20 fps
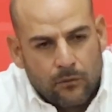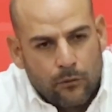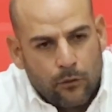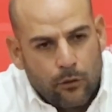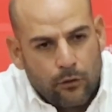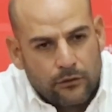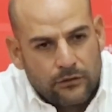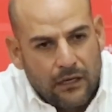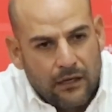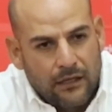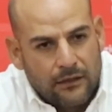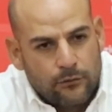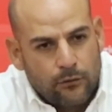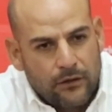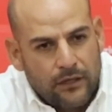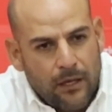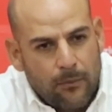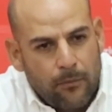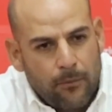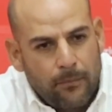no nos alcanzó
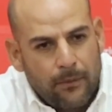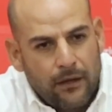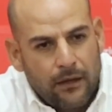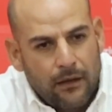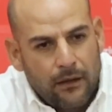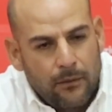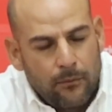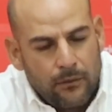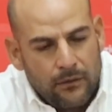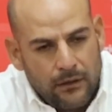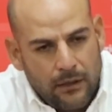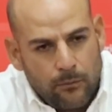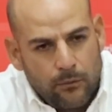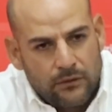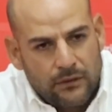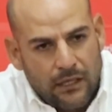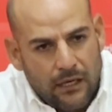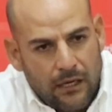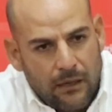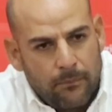el tiempo para
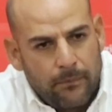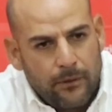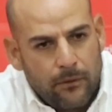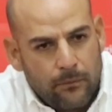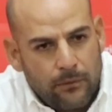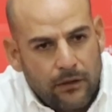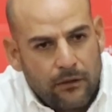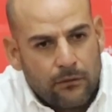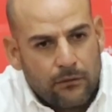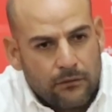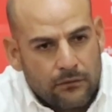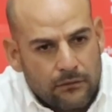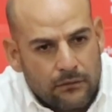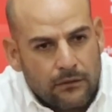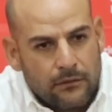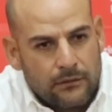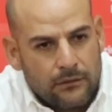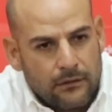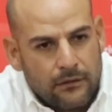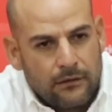debutarla, pero bueno,
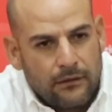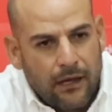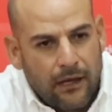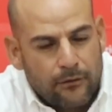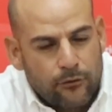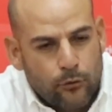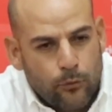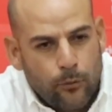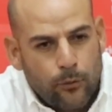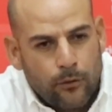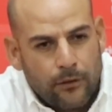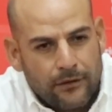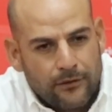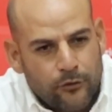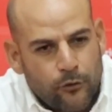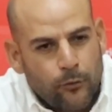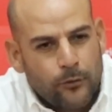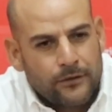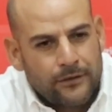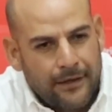ya estuvo,
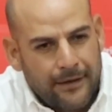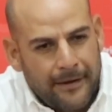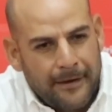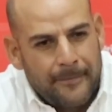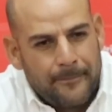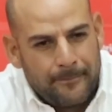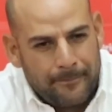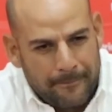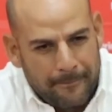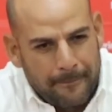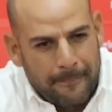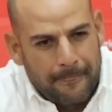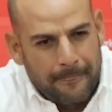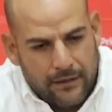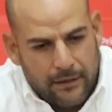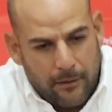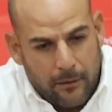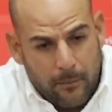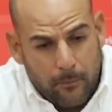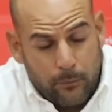estuvo cerca.
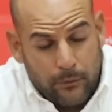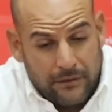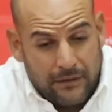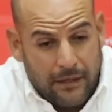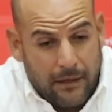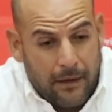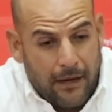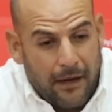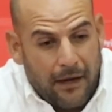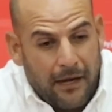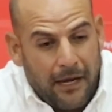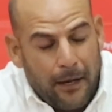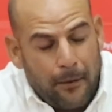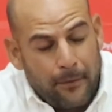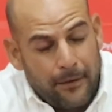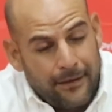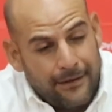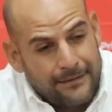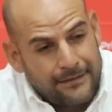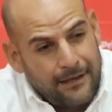Pues la, la
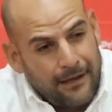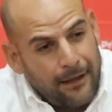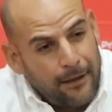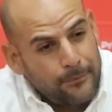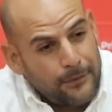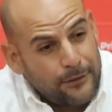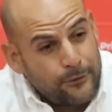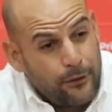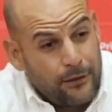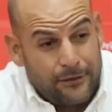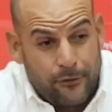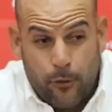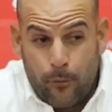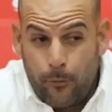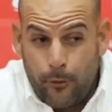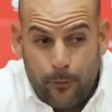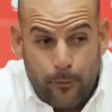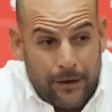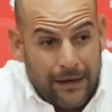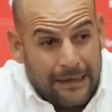verdad es que la adaptación ha sido
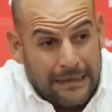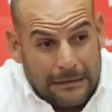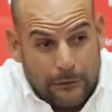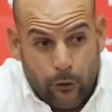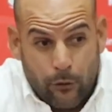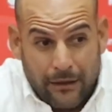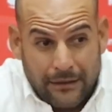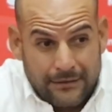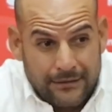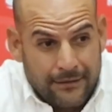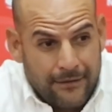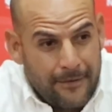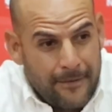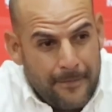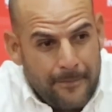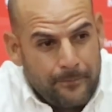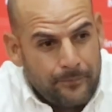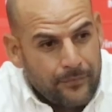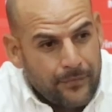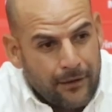muy buena de todas.
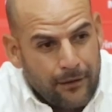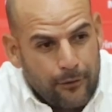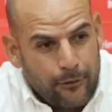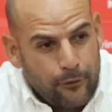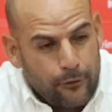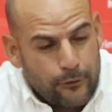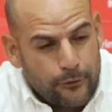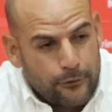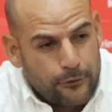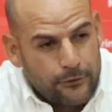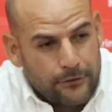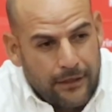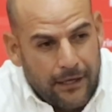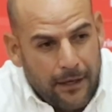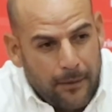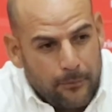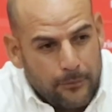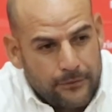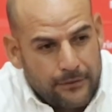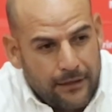Nosotros
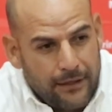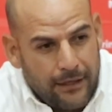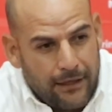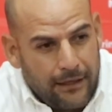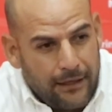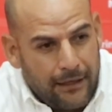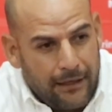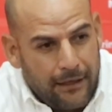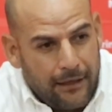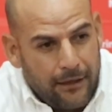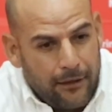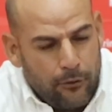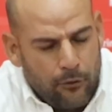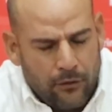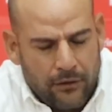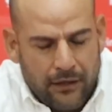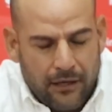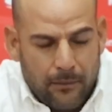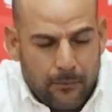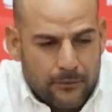creemos que,
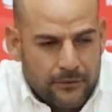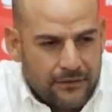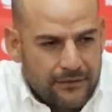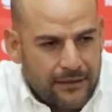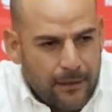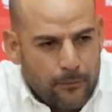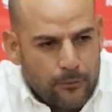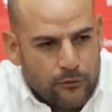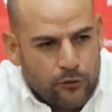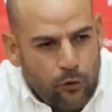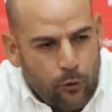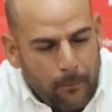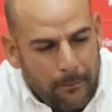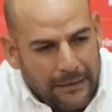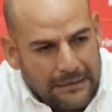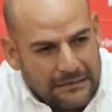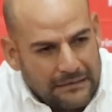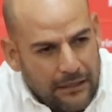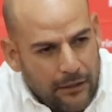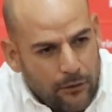no creemos, estamos
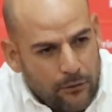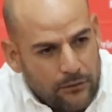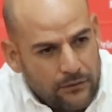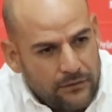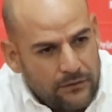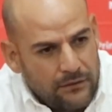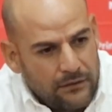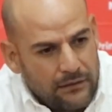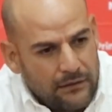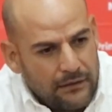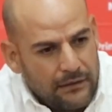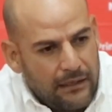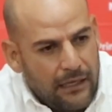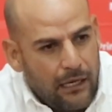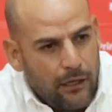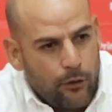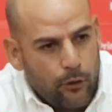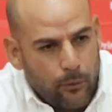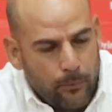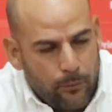convencidos
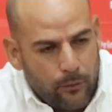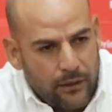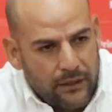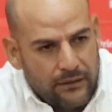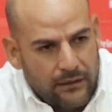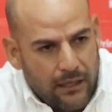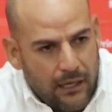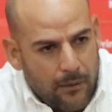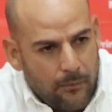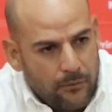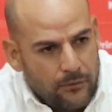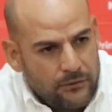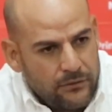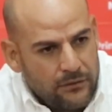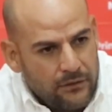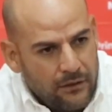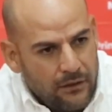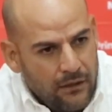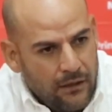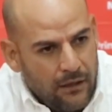del grupo que
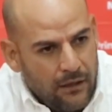tenemos,